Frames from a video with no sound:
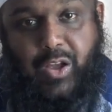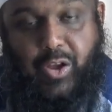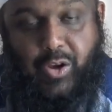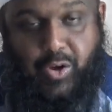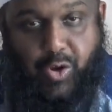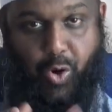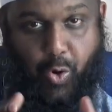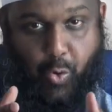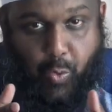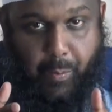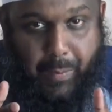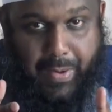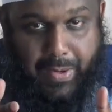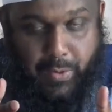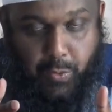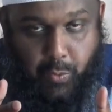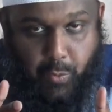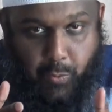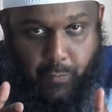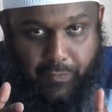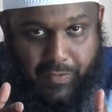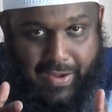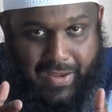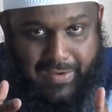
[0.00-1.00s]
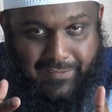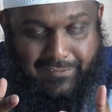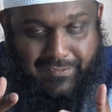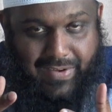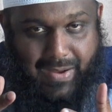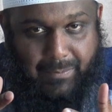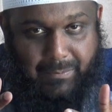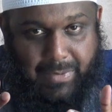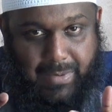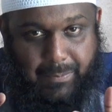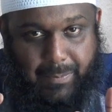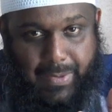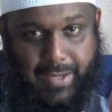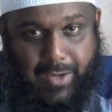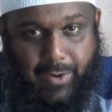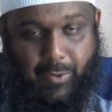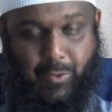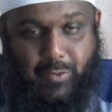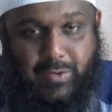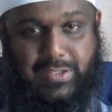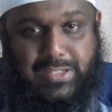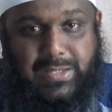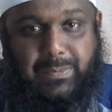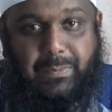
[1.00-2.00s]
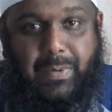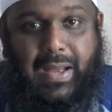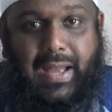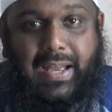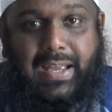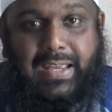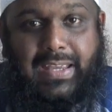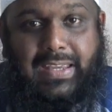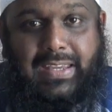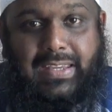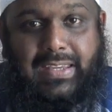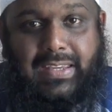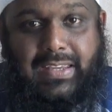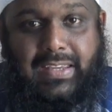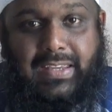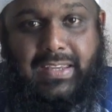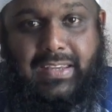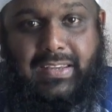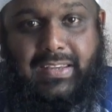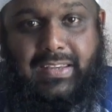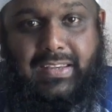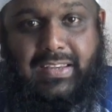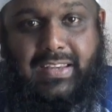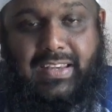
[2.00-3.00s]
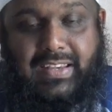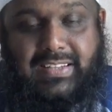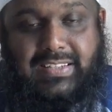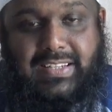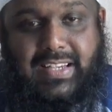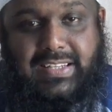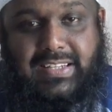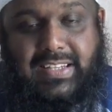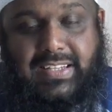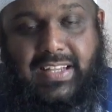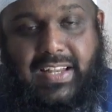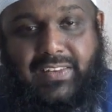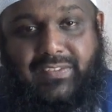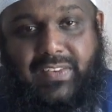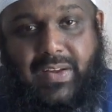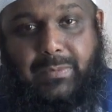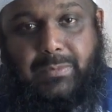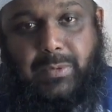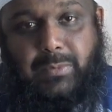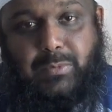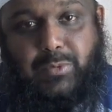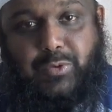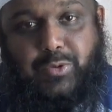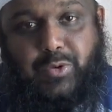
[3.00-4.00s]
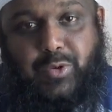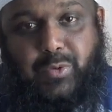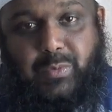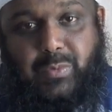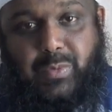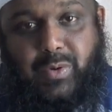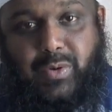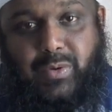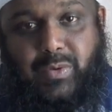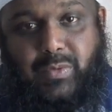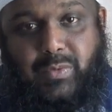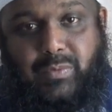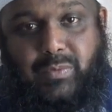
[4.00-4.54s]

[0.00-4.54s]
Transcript: Quand on peut trouver une famille qui grandit pareil, ça c'est une famille musulmane.